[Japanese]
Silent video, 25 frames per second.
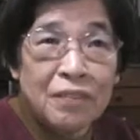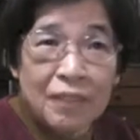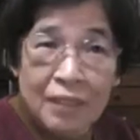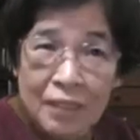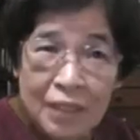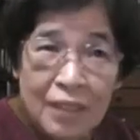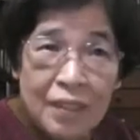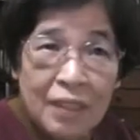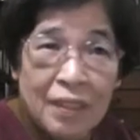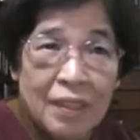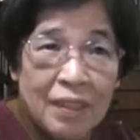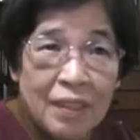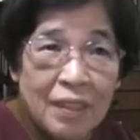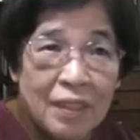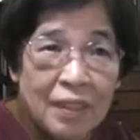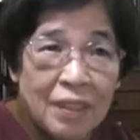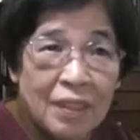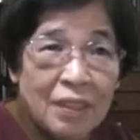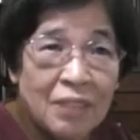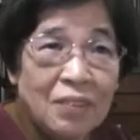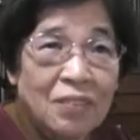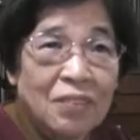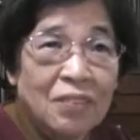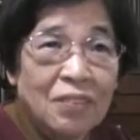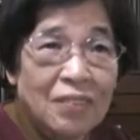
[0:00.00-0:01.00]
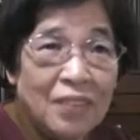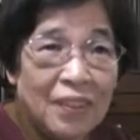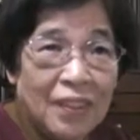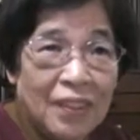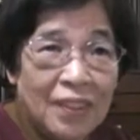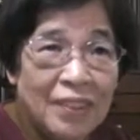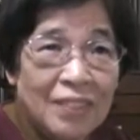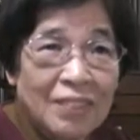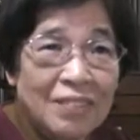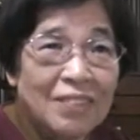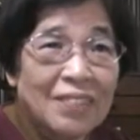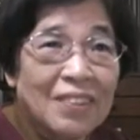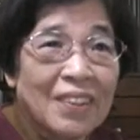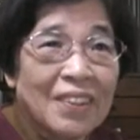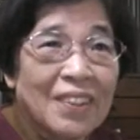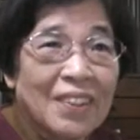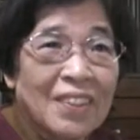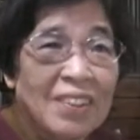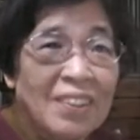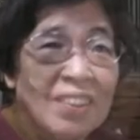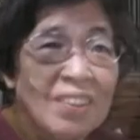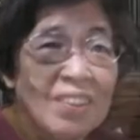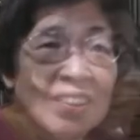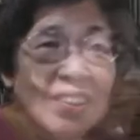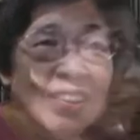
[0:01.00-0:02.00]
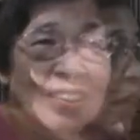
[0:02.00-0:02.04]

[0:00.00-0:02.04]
ねえいけないからということははい言ってから